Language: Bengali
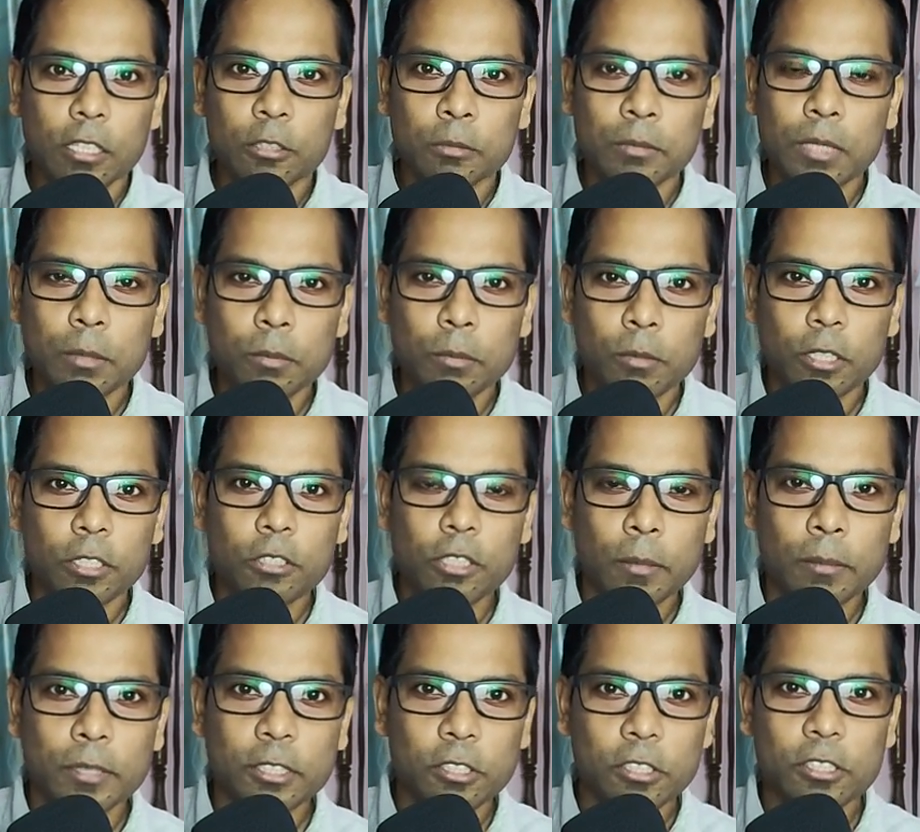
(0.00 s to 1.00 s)
তুমি না বলেছো
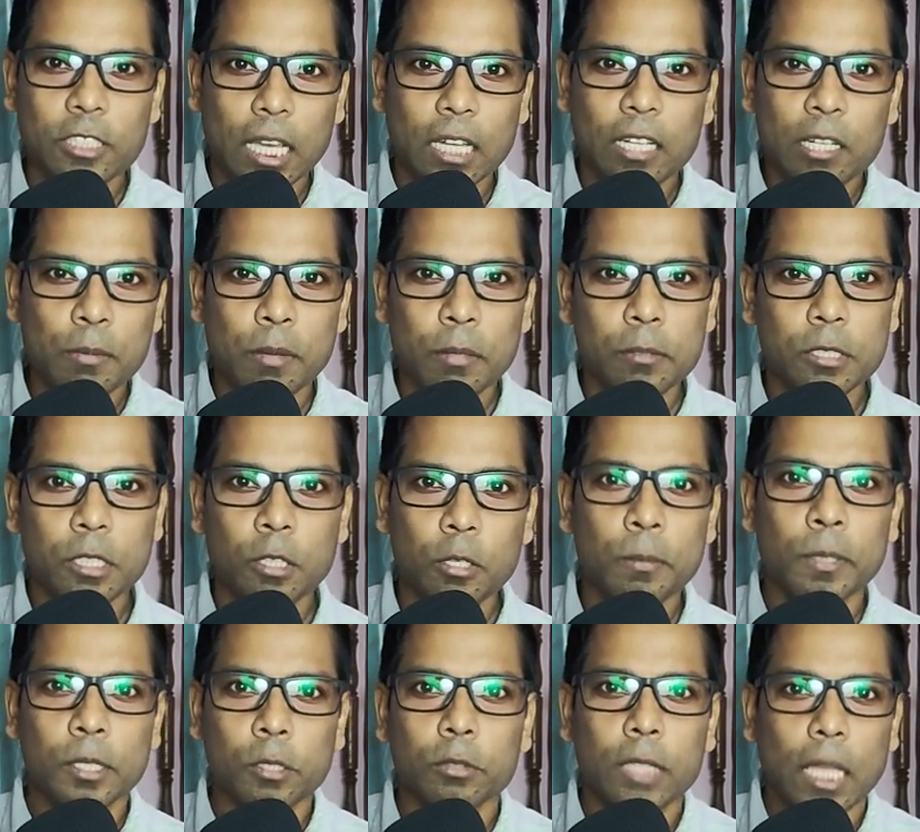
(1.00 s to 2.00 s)
আমার জন্য চাকরির ব্যবস্থা
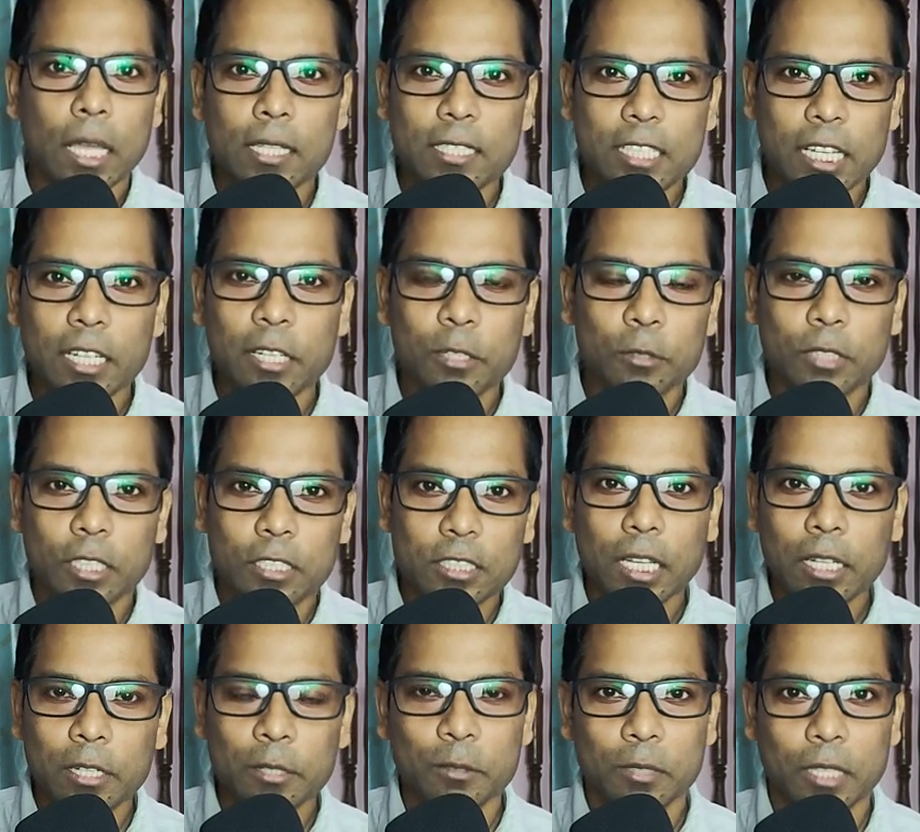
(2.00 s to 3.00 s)
করবে কোথায় চাকরি কোথায়
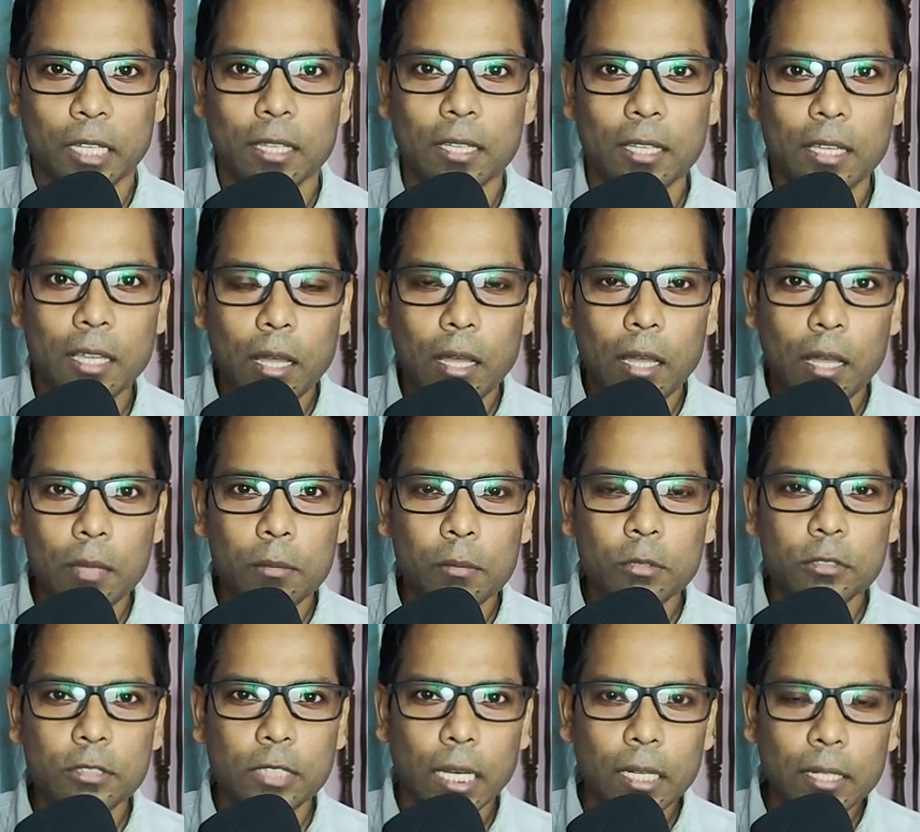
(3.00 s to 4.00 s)
চাকরি কোথায় আমি
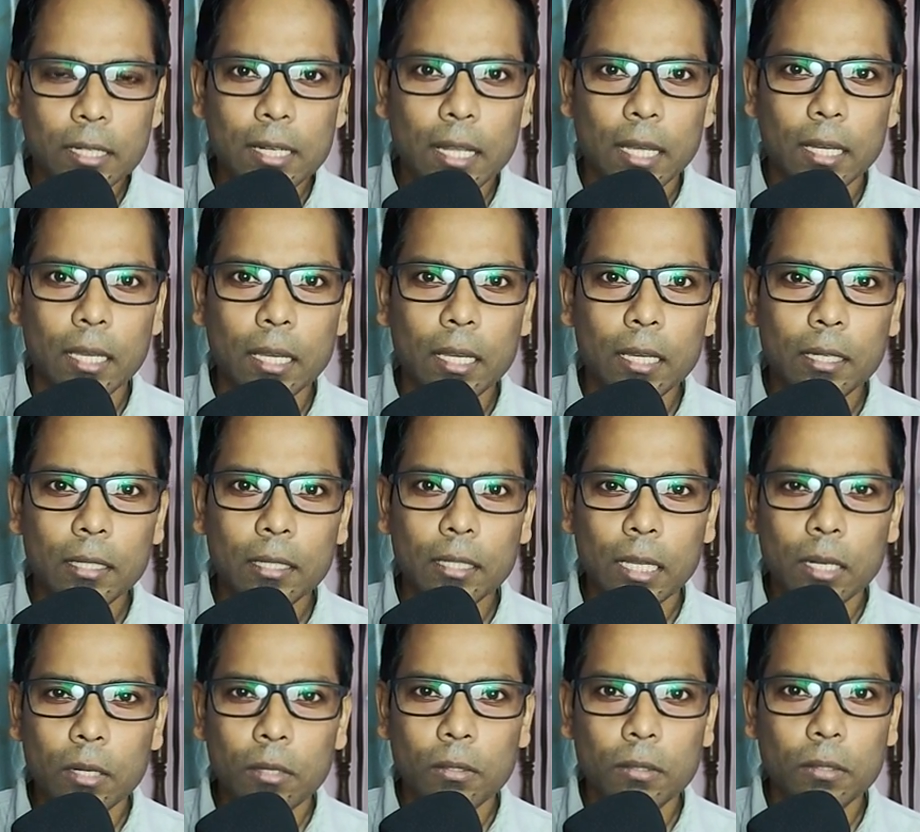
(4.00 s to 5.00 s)
বললো চাকরি লাগে
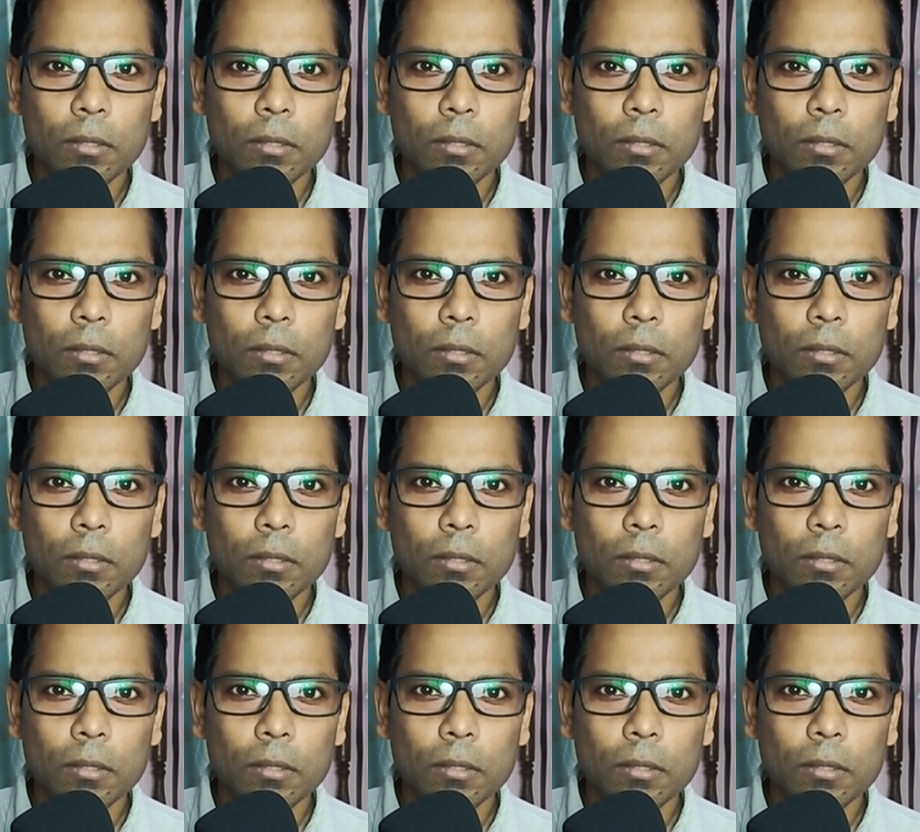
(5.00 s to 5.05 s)
কেন